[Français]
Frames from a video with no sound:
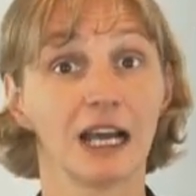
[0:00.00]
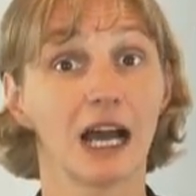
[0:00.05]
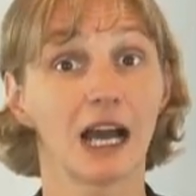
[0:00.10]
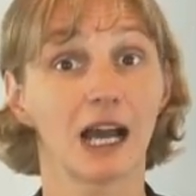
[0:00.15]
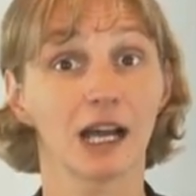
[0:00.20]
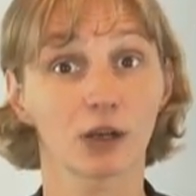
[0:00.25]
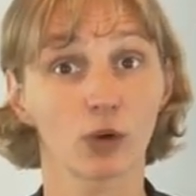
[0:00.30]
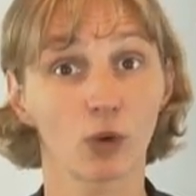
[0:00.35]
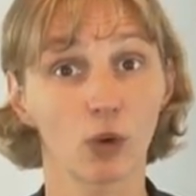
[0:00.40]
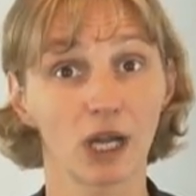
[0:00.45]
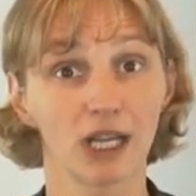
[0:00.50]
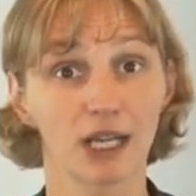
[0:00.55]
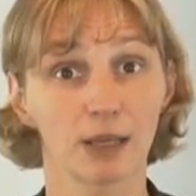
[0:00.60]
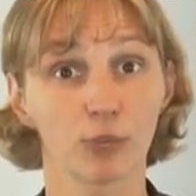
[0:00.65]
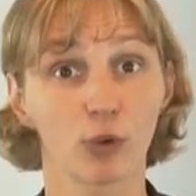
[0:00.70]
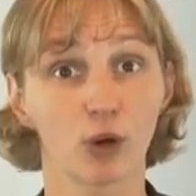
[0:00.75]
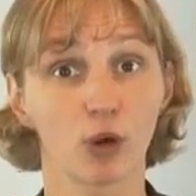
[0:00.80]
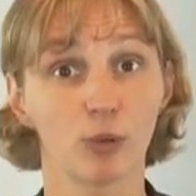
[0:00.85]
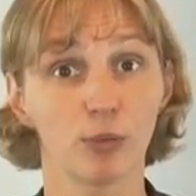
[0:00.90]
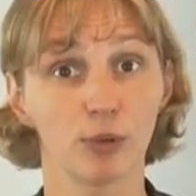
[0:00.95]
accroît la
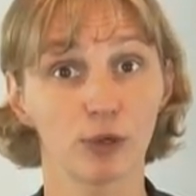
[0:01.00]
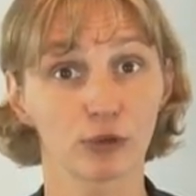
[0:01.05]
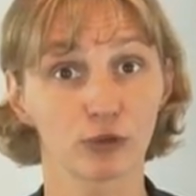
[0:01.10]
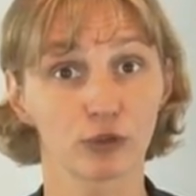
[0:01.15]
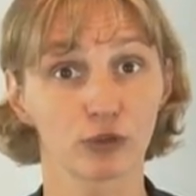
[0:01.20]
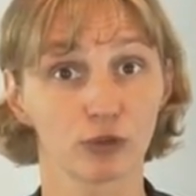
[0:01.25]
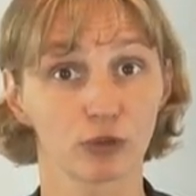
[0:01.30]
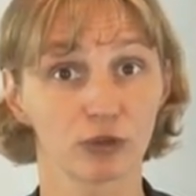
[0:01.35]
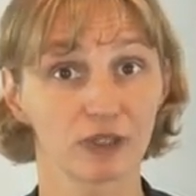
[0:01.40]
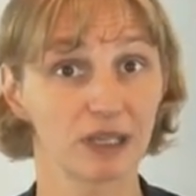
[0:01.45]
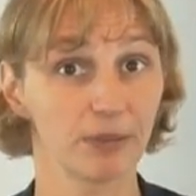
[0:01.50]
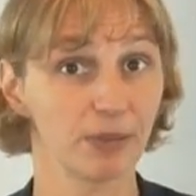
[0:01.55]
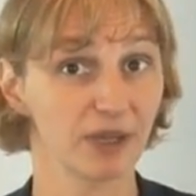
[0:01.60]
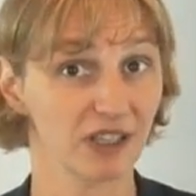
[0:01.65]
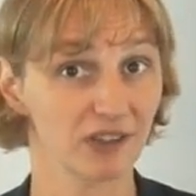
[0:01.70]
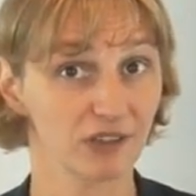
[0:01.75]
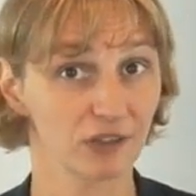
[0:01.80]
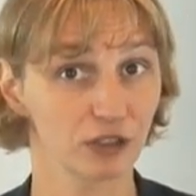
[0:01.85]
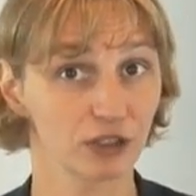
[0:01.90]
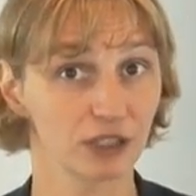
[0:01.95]
propension des
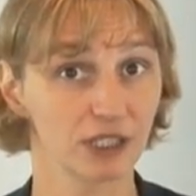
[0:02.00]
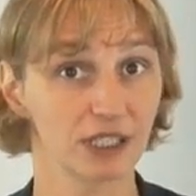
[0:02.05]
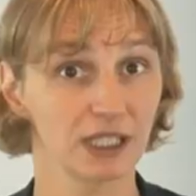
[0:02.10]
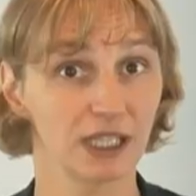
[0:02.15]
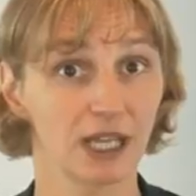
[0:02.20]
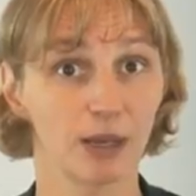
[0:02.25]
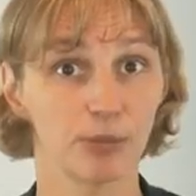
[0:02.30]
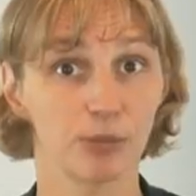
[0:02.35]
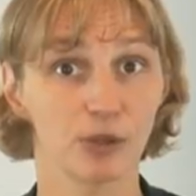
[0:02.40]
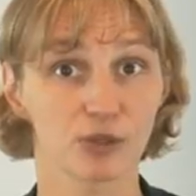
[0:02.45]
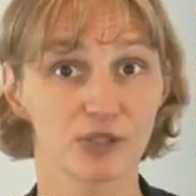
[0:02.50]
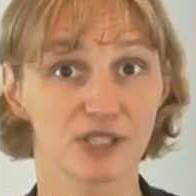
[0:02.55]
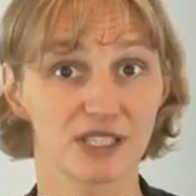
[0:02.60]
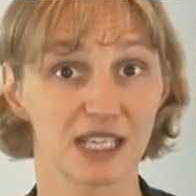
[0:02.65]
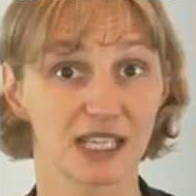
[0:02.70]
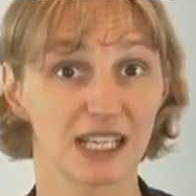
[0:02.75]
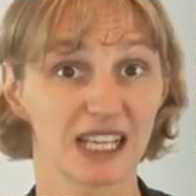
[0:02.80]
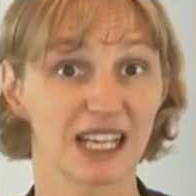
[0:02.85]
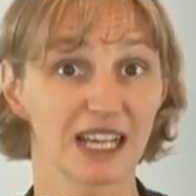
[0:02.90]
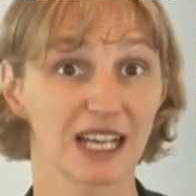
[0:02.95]
personnes à
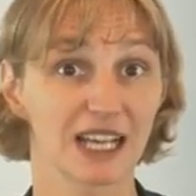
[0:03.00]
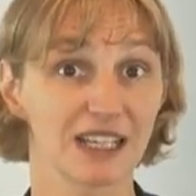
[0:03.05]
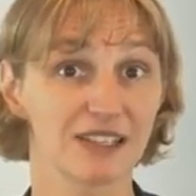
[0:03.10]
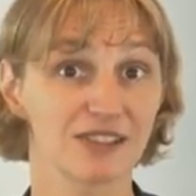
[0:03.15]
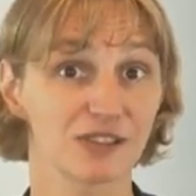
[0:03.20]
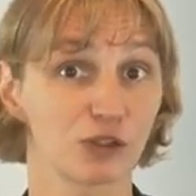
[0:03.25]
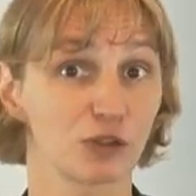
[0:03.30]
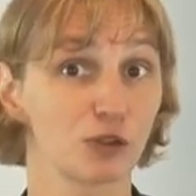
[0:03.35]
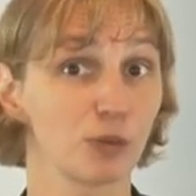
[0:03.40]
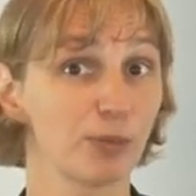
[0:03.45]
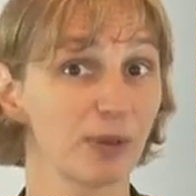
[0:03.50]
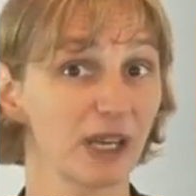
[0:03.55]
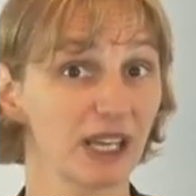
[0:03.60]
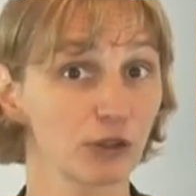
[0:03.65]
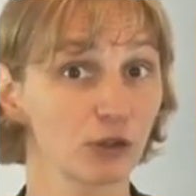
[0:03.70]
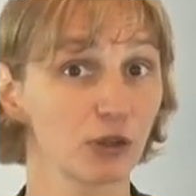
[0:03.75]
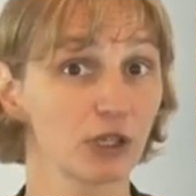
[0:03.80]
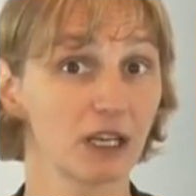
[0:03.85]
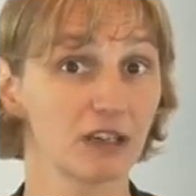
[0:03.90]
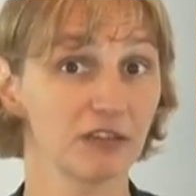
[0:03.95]
penser qu'elles risquent de
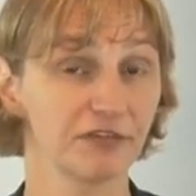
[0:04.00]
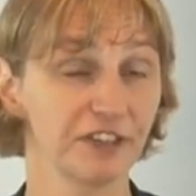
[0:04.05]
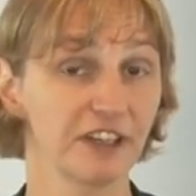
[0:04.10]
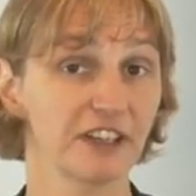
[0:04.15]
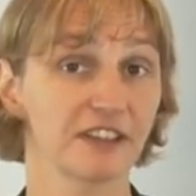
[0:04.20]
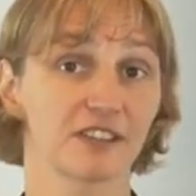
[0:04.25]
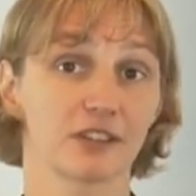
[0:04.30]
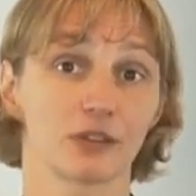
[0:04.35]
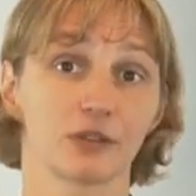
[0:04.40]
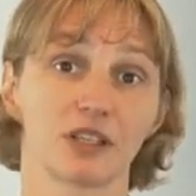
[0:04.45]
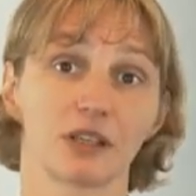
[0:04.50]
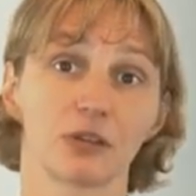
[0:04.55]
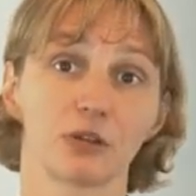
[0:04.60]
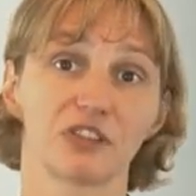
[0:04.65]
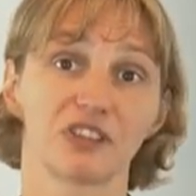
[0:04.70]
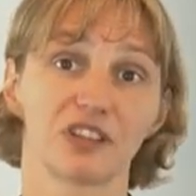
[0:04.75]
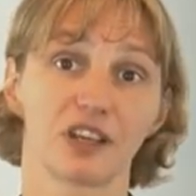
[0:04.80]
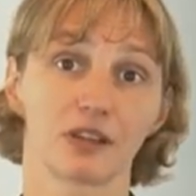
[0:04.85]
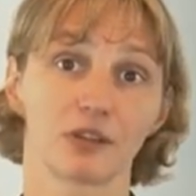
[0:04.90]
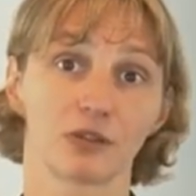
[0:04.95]
perdre la face en
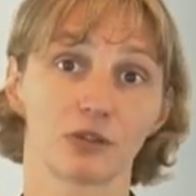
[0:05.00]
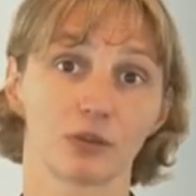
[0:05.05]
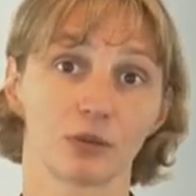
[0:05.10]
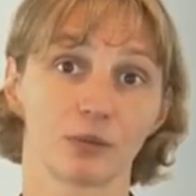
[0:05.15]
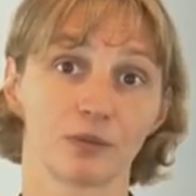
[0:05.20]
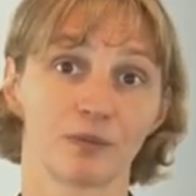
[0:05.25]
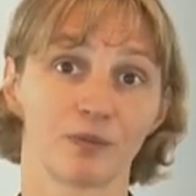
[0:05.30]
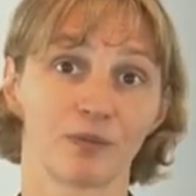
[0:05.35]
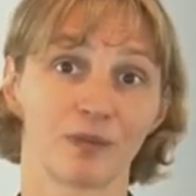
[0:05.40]
négociation,